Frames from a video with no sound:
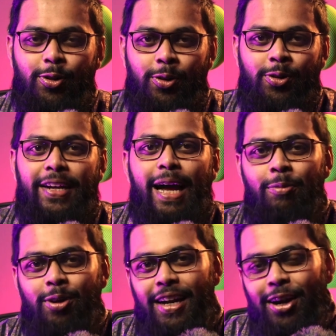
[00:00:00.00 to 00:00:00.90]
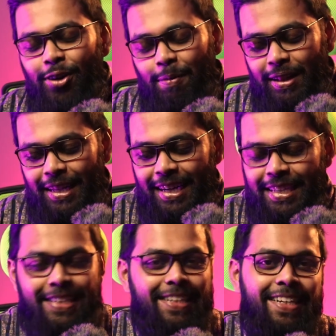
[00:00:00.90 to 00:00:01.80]
তো কেমন লাগলো আপনাদের
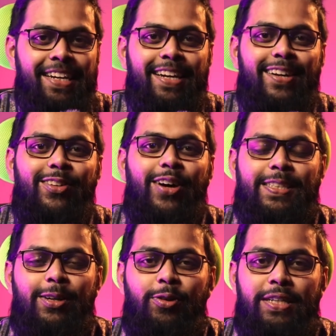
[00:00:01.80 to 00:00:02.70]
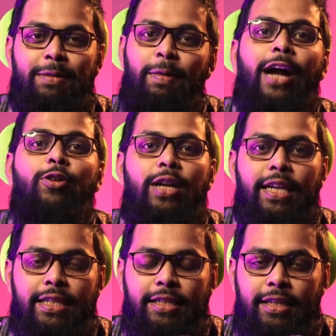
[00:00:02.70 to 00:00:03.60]
কাছে তো আশা করি যে ভালোই
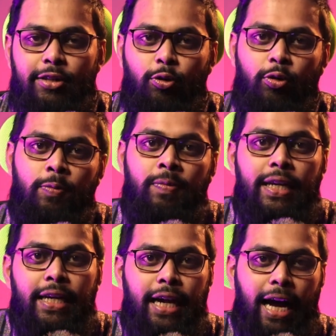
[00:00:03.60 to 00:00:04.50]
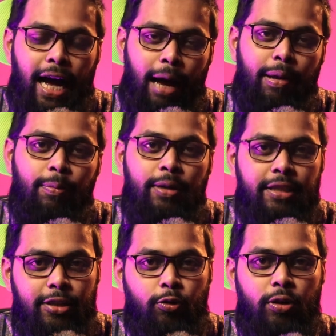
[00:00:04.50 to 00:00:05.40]
লেগেছে তো আমি
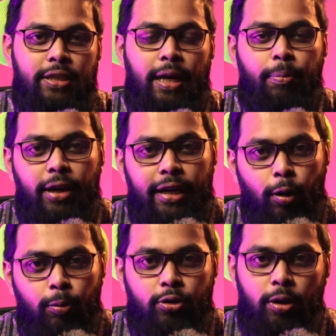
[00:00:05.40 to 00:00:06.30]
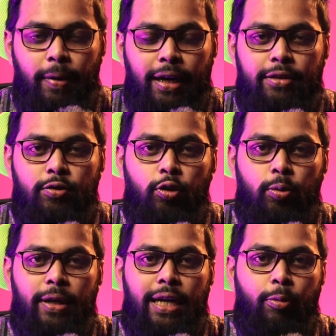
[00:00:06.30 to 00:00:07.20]
বিশ্বাস করি যে আপনারা এটা অবশ্যই প্র্যাকটিস
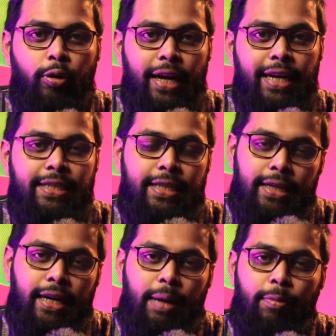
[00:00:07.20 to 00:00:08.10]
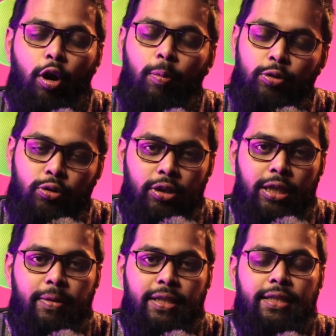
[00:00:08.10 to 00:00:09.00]
করবেন এবং এই শিক্ষাটি আপনারা অবশ্যই
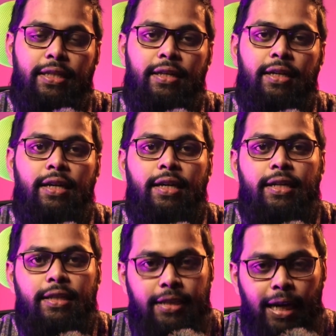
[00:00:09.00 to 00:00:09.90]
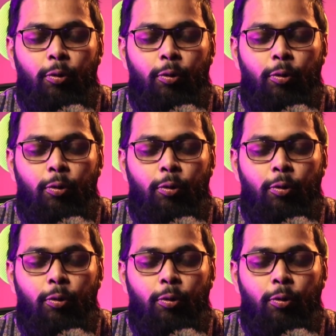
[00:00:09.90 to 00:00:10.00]
নেবেন যে যেটা